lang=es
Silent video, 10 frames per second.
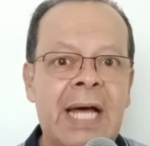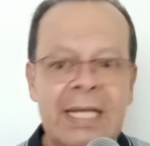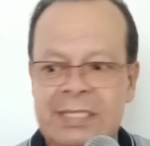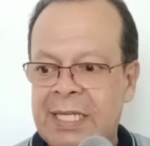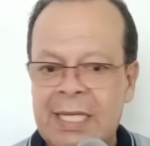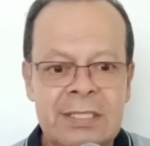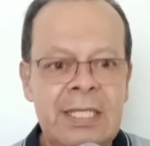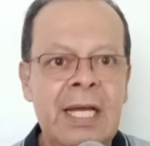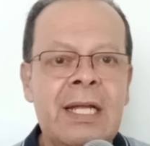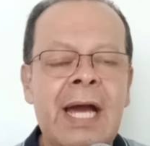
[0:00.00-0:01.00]
Así que
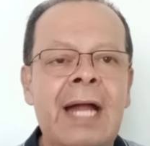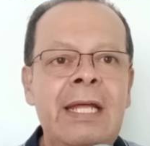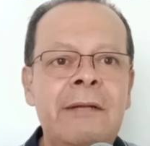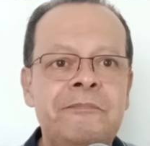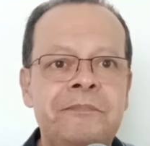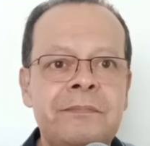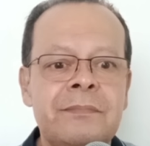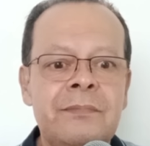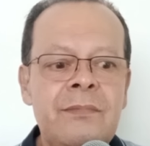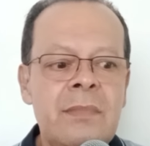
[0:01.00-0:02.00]
si el Cali
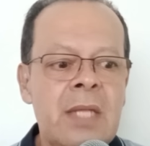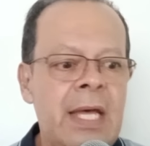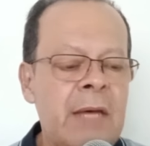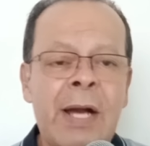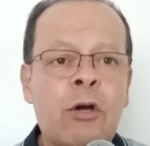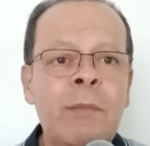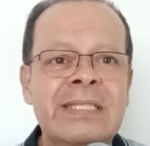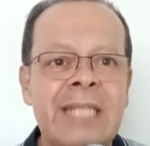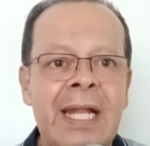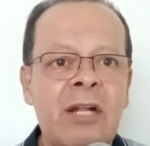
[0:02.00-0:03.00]
eh, va a
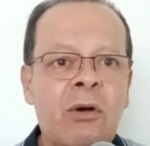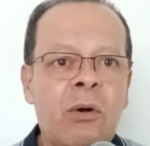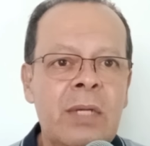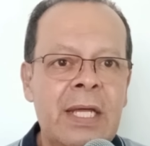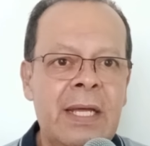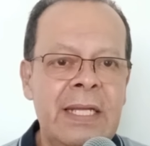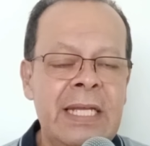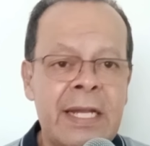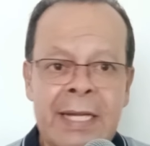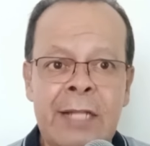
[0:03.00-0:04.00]
comenzar algo eh,
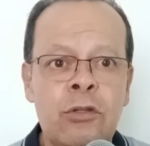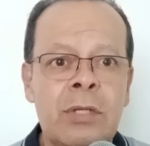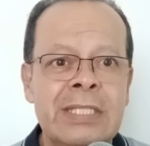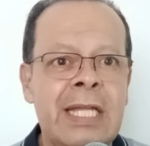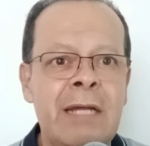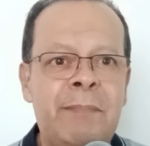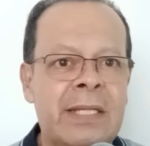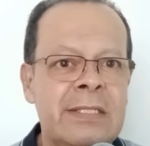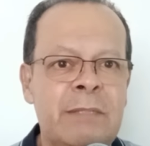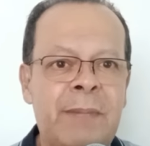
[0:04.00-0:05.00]
y Hernán Torres quiere
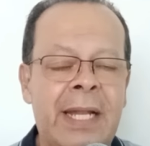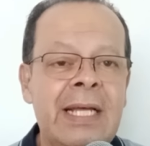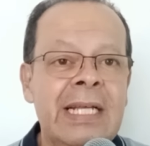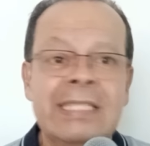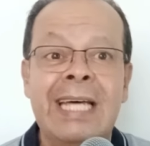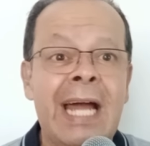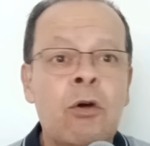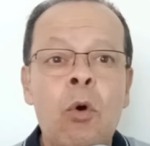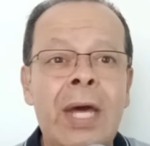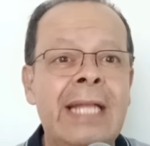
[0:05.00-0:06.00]
participar, será
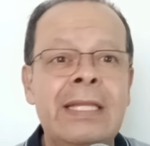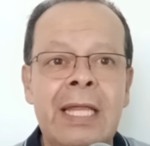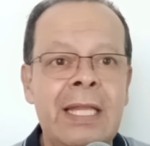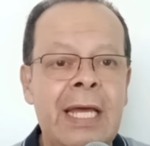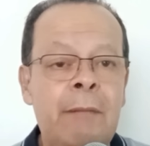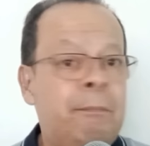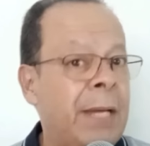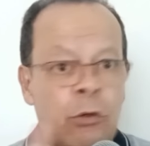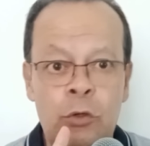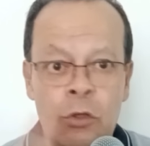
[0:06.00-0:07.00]
con gente de él,
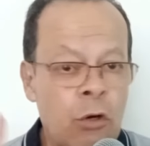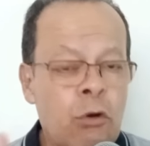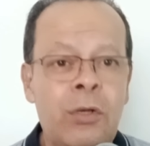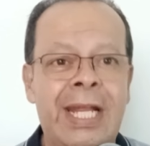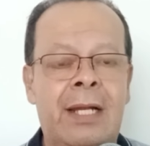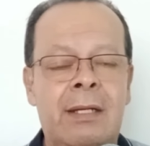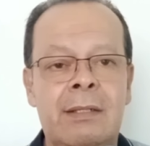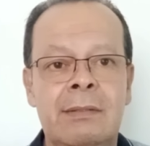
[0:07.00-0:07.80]
pero no con él.